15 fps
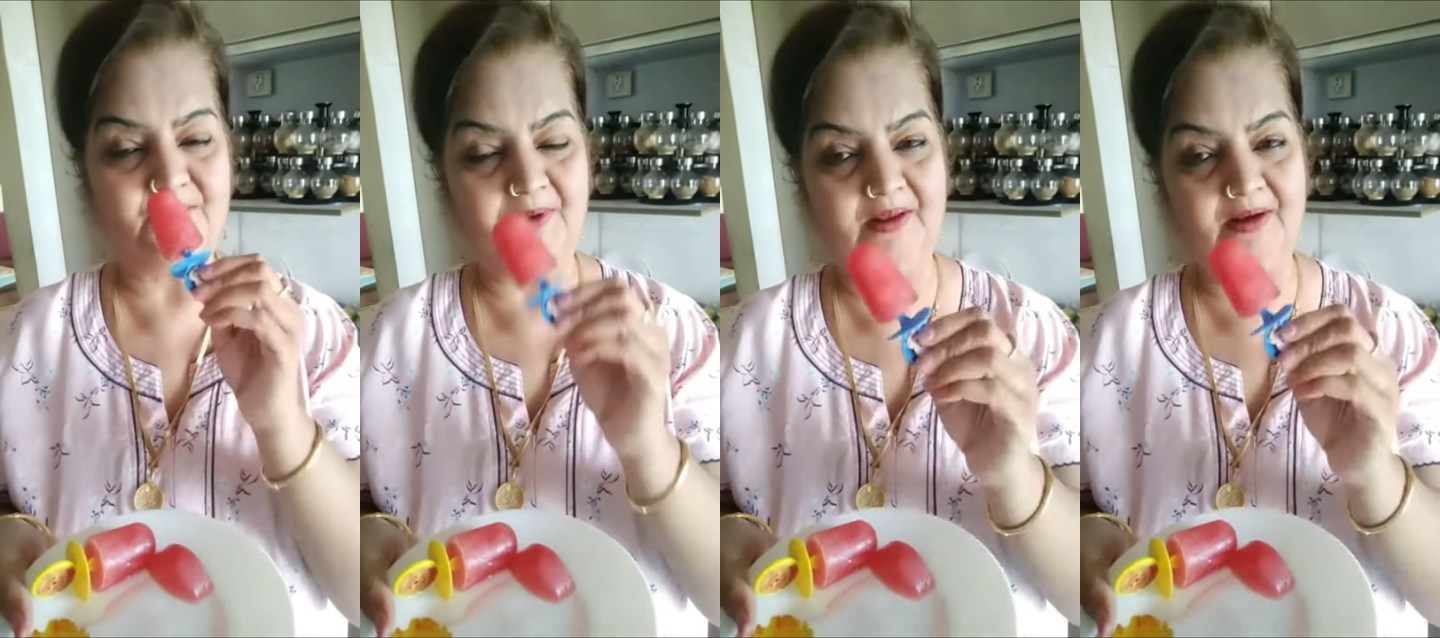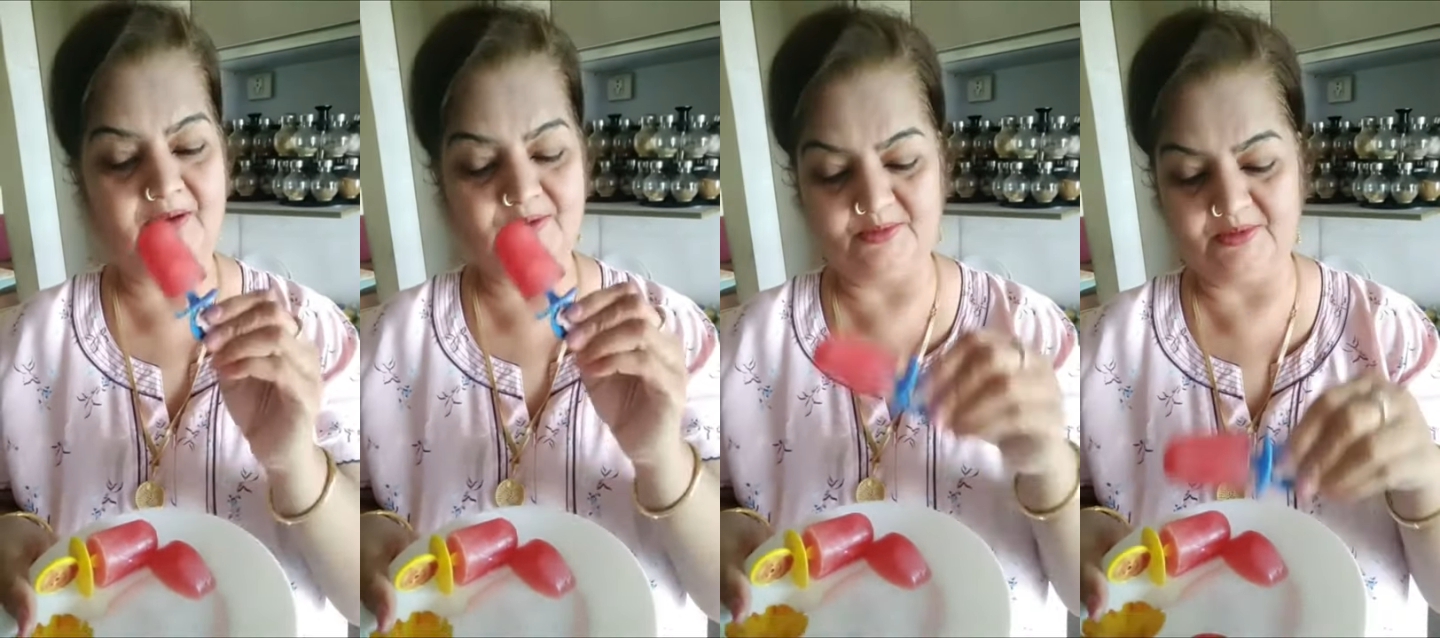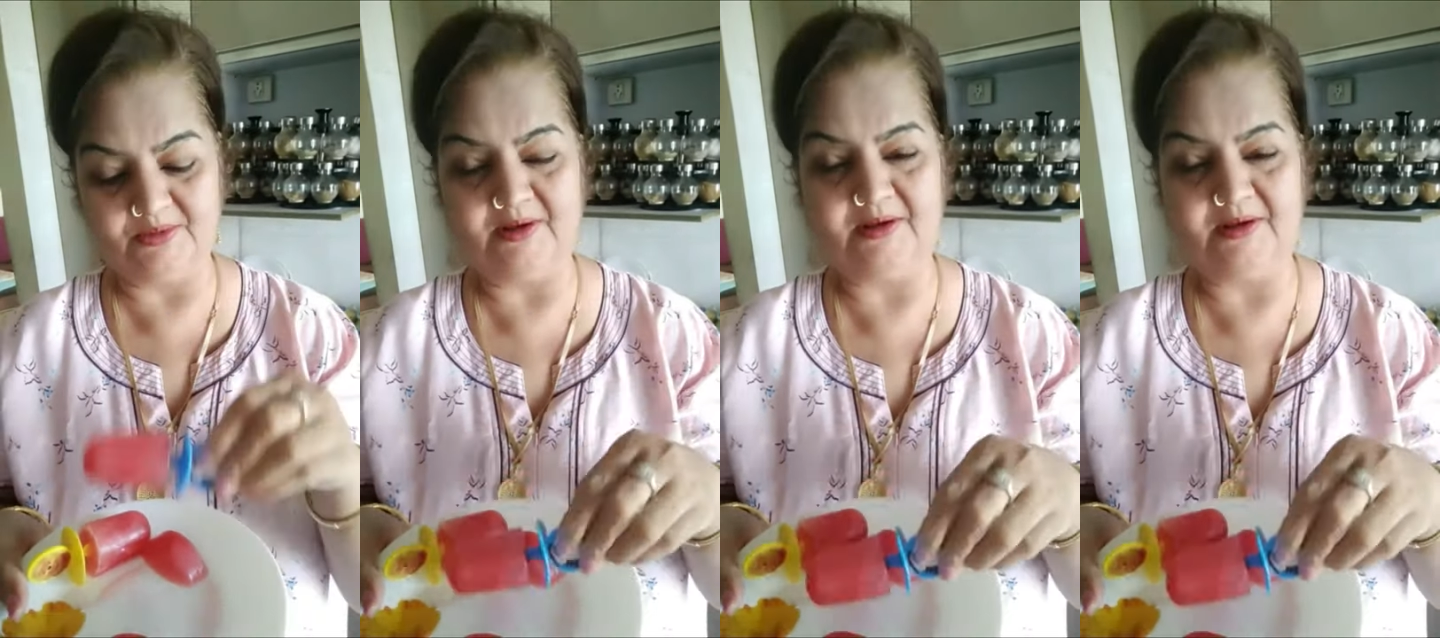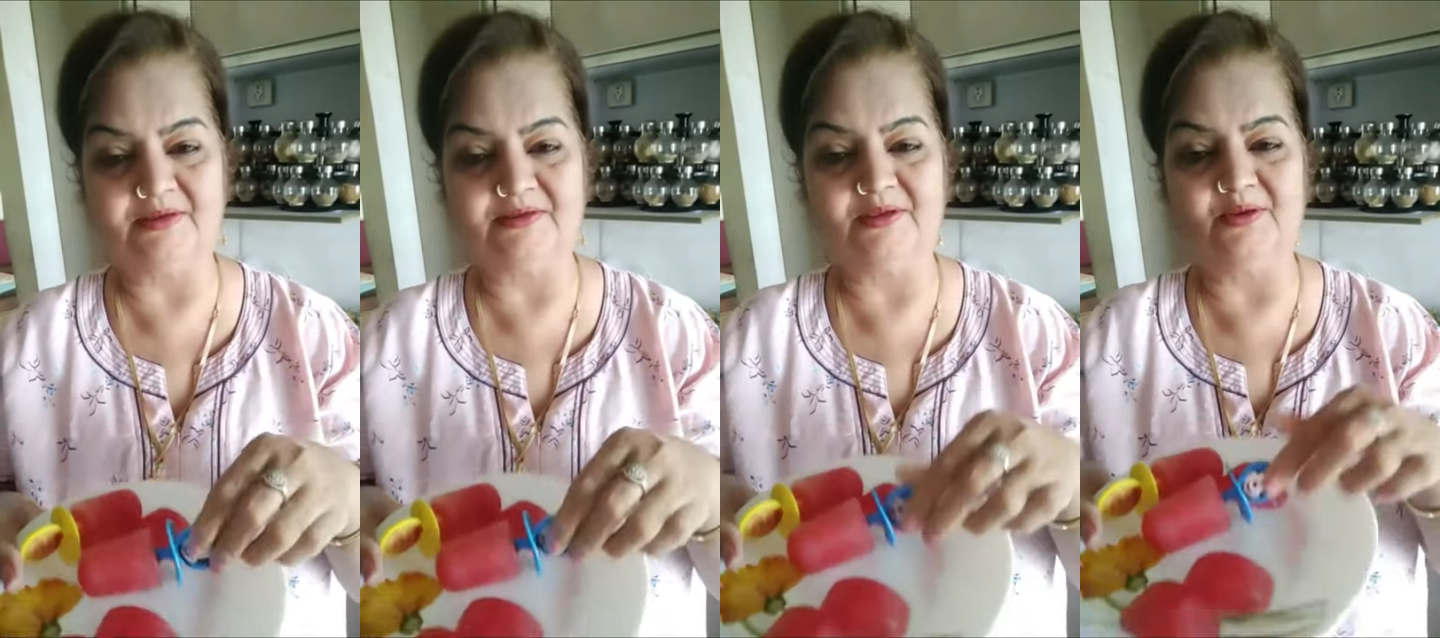प्यारा सुंदर
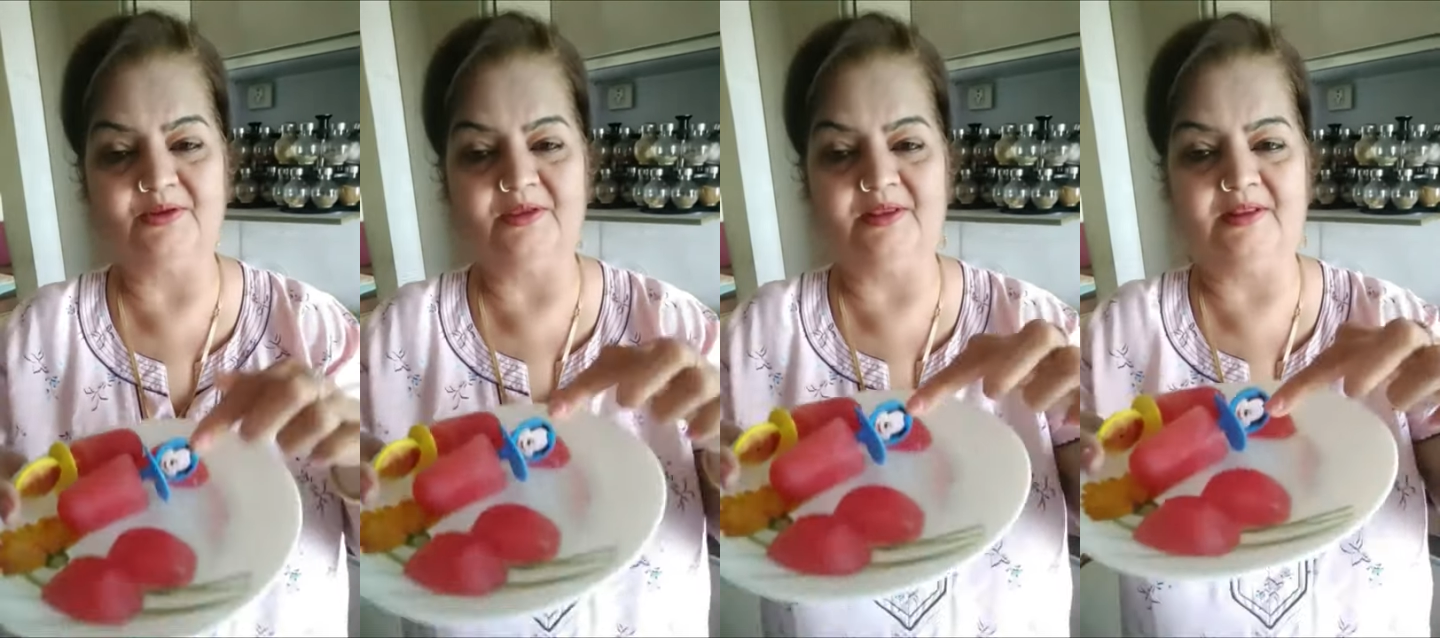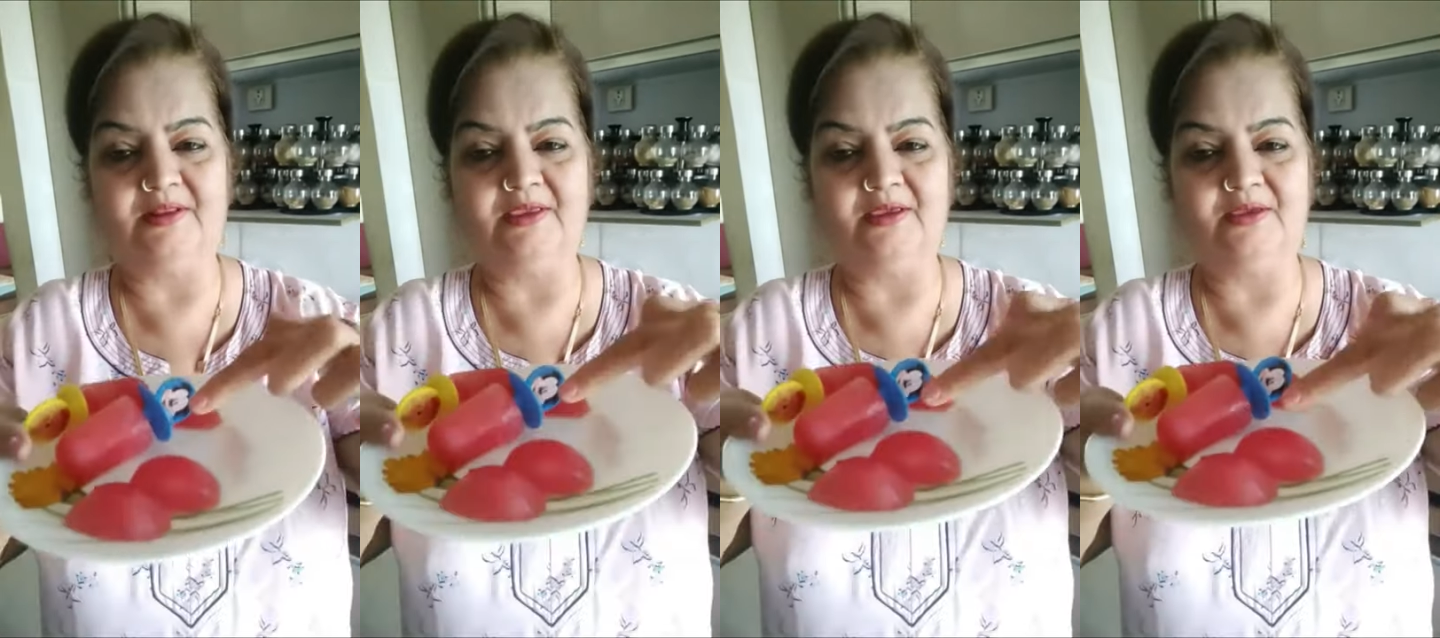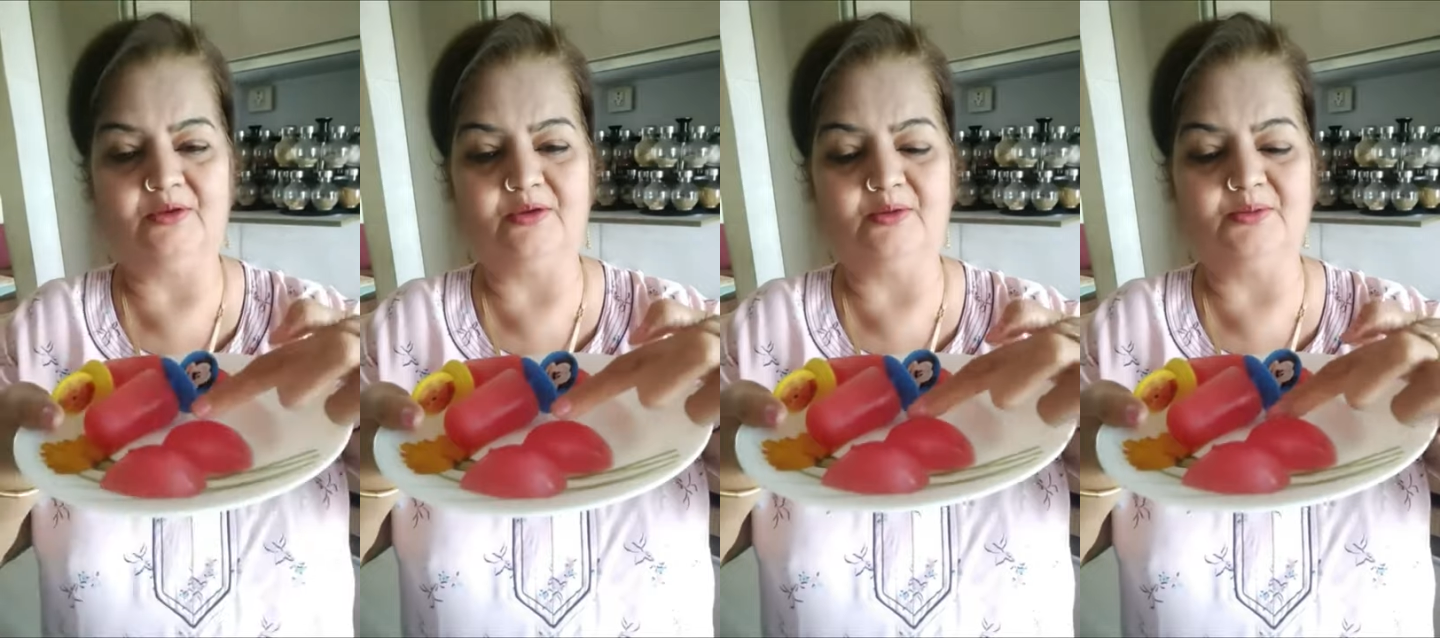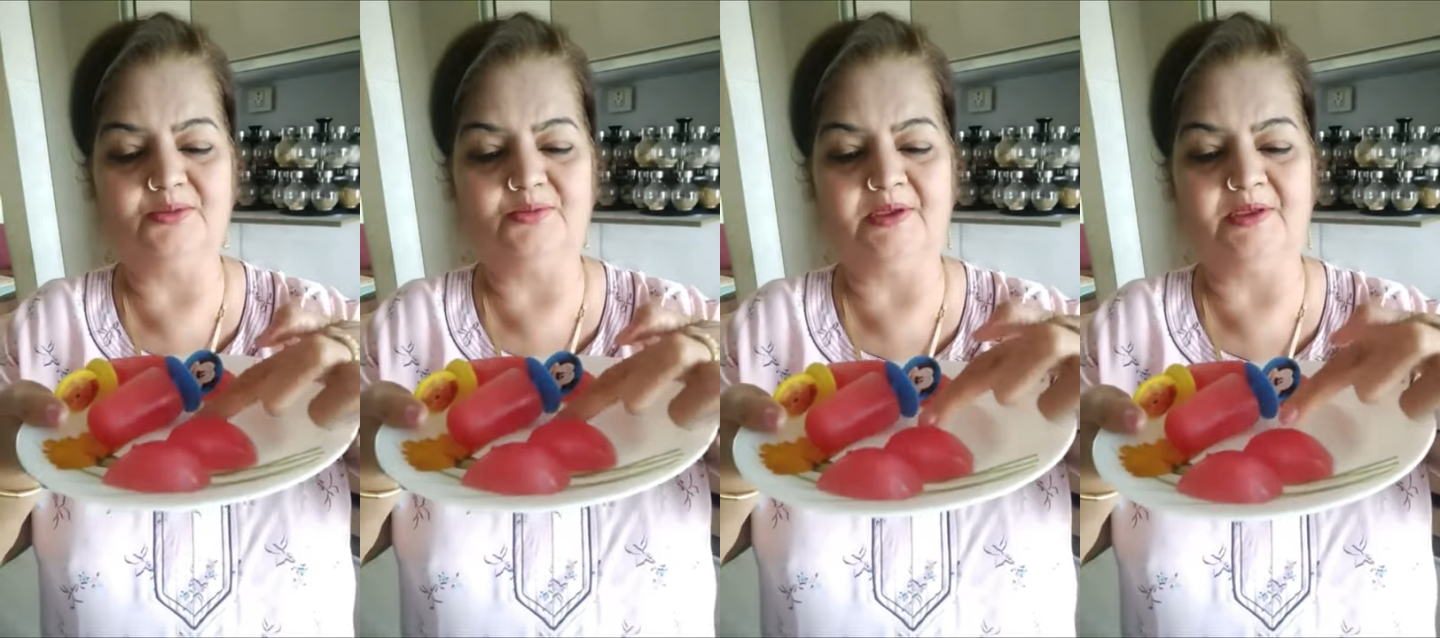टेस्ट है और ये देखिए
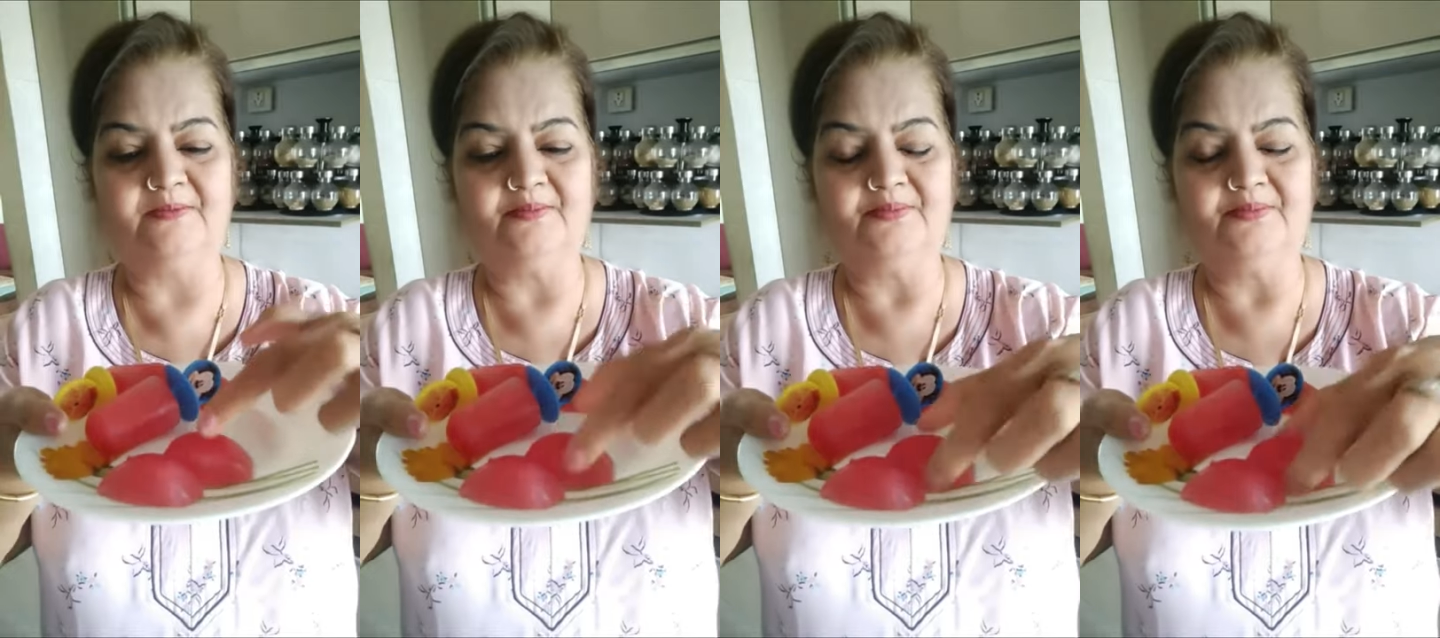क्यूब्स भी